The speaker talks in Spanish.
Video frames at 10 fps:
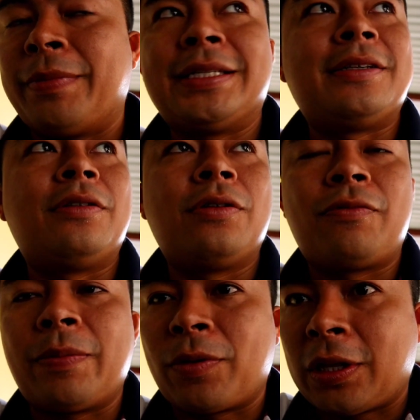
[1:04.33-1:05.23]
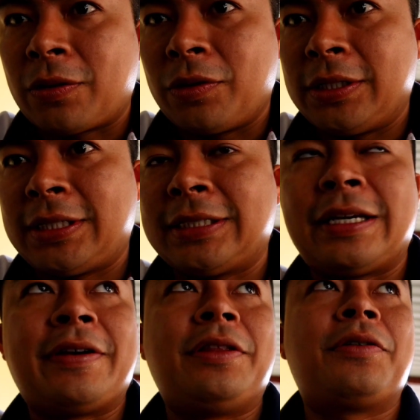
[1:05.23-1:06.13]
Messi no fue protagonista
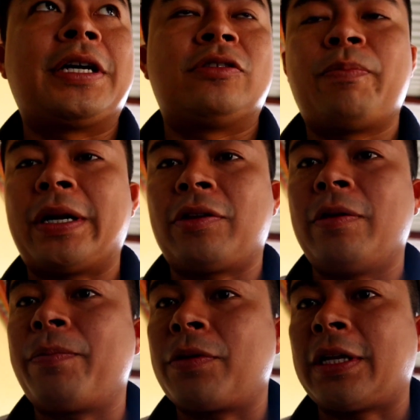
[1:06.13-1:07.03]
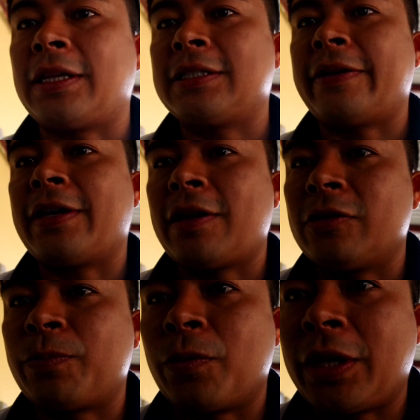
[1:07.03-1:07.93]
sabiendo que es un partido importante, sabía que
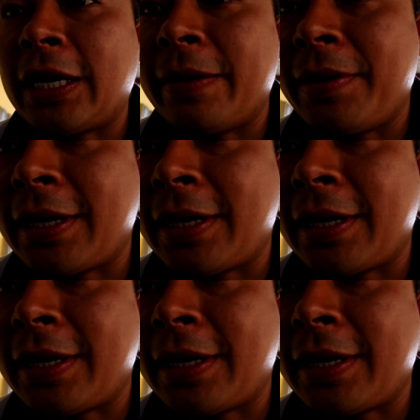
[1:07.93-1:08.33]
los podían